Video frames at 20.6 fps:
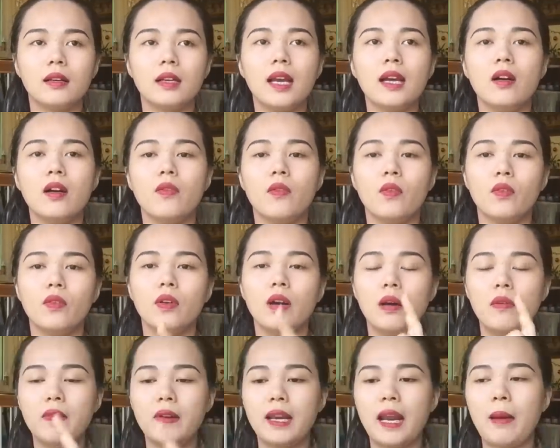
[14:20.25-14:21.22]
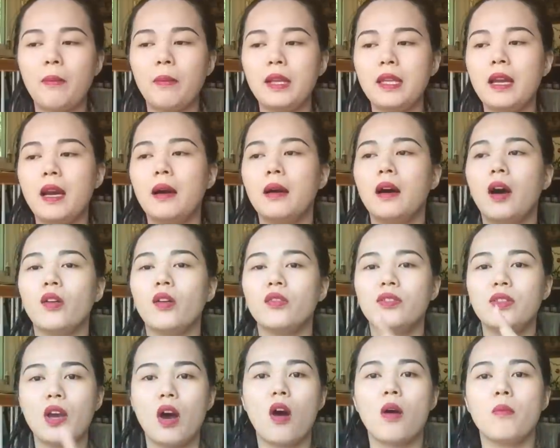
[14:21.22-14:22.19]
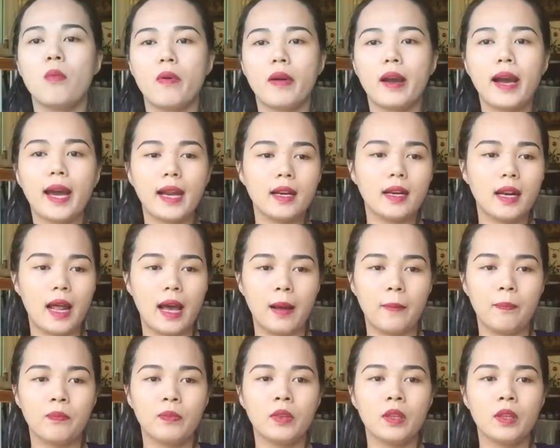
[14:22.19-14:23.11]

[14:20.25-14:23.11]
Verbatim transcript: cái người phụ nữ Việt Nam bây giờ họ chọn một cái cách là